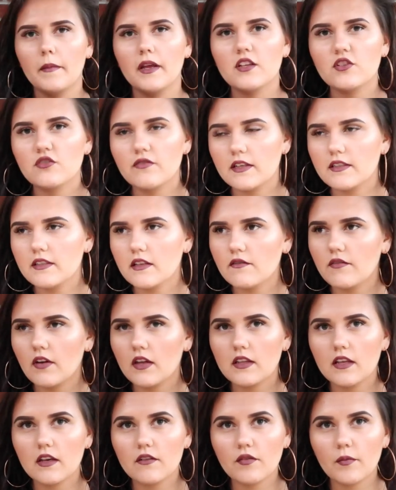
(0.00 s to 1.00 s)
Meine Schwestern
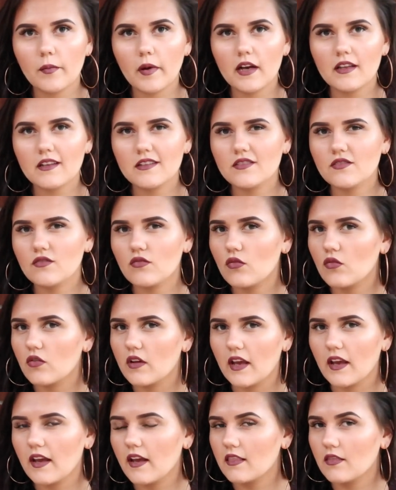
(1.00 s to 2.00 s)
waren irgendwie beide so,
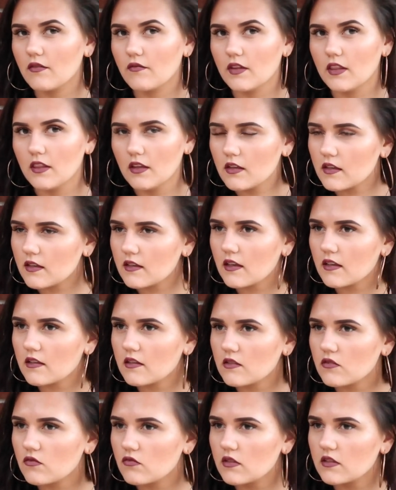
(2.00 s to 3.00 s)
okay, hätten wir nicht
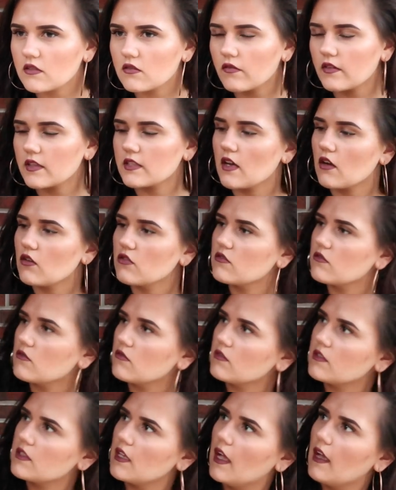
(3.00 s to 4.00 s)
gedacht, dass du dir sowas
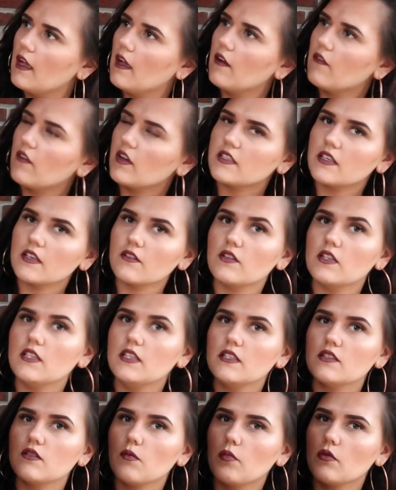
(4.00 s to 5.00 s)
aussuchst, weil ich irgendwie
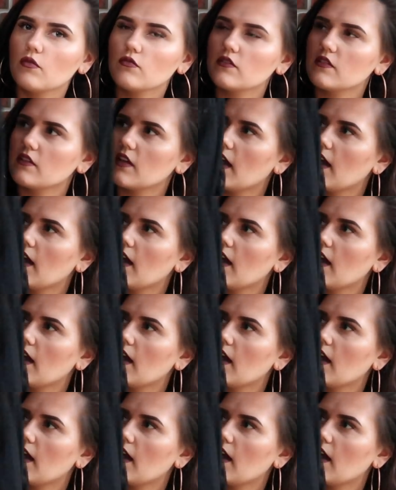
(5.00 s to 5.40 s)
nie so Blusen